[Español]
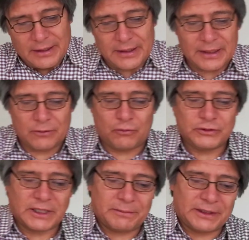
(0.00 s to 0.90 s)
Y
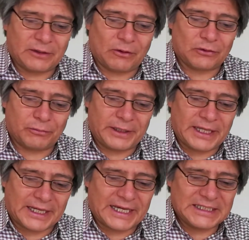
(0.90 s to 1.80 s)
justamente cuando
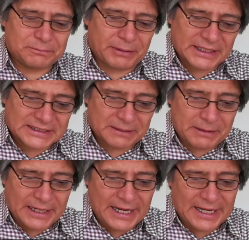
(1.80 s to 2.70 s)
veía qué es
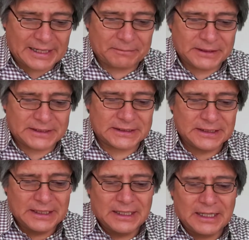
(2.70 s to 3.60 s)
perseverar, a veces
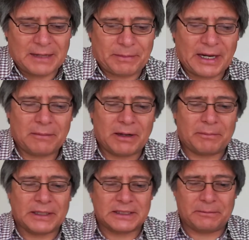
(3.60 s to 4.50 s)
la palabra
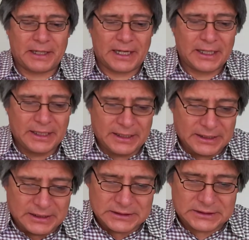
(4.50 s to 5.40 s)
perseverar
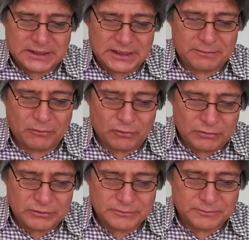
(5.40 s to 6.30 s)
tiene,
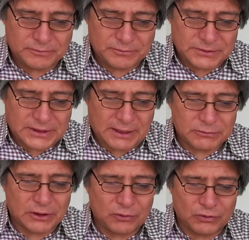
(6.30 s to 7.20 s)

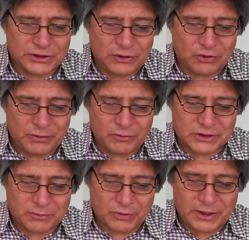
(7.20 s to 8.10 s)
digamos, algunos sinónimos
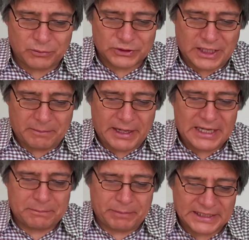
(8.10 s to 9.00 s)
que podemos
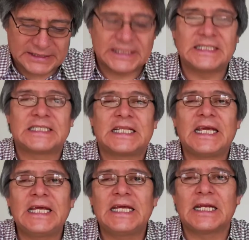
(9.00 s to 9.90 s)
llamarle
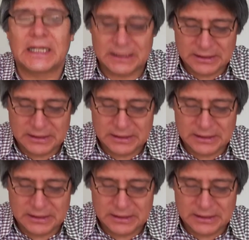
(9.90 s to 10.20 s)
persistir,